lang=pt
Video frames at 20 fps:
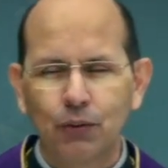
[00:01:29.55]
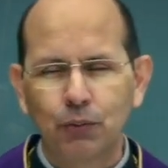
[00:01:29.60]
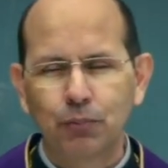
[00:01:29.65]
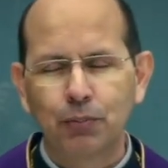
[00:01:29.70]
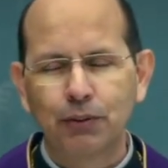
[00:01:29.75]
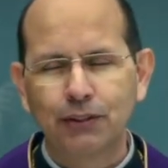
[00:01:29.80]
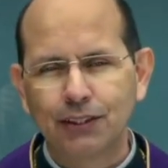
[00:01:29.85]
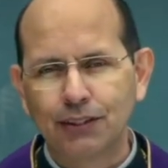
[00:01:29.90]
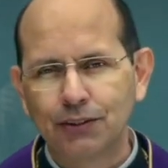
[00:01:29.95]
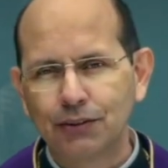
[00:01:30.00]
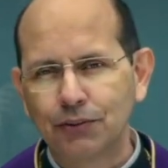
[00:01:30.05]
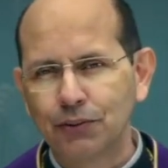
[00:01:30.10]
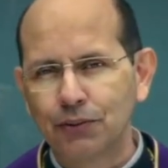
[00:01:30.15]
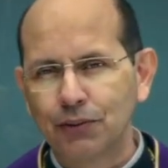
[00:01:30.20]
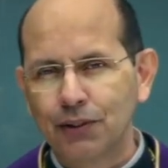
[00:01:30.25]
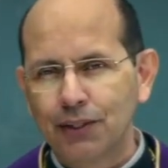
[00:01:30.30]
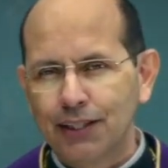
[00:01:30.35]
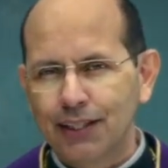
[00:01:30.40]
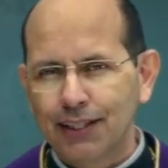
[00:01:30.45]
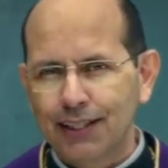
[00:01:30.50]
Eu
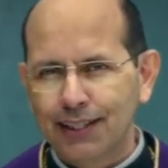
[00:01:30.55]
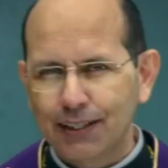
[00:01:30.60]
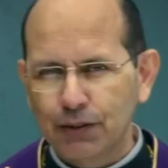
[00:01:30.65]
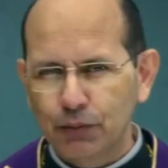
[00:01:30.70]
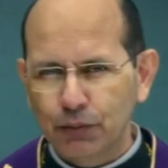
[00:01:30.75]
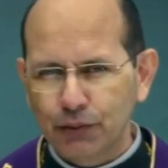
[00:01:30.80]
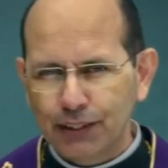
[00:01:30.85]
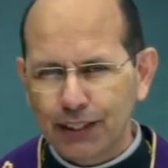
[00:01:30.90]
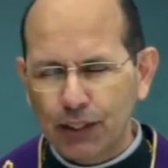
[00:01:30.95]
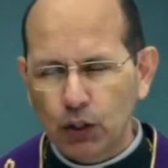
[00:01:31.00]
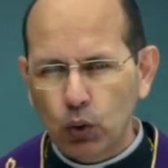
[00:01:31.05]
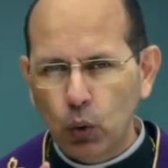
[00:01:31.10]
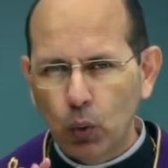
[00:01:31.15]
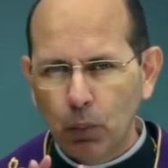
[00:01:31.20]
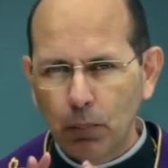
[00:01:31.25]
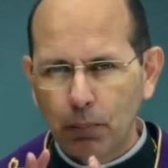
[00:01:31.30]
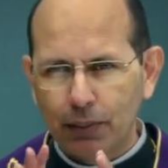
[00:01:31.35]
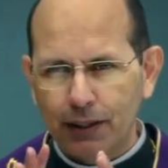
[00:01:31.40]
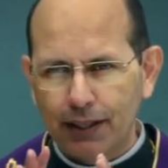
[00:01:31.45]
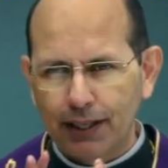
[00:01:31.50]
preciso eh, que você
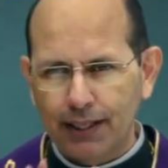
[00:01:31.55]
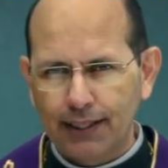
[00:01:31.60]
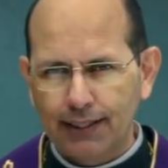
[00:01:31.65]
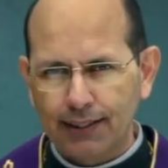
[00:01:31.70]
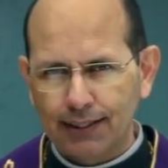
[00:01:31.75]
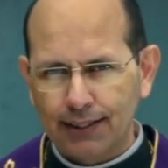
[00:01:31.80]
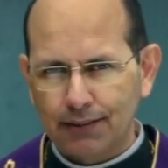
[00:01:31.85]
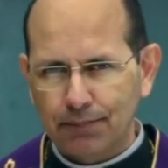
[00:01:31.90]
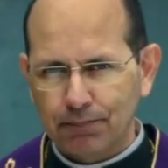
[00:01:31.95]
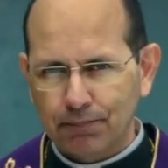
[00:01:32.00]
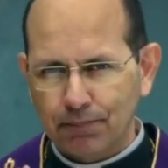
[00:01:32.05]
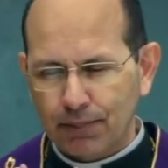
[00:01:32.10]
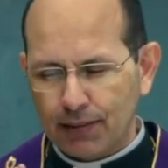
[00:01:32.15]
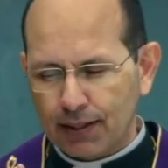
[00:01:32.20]
compreenda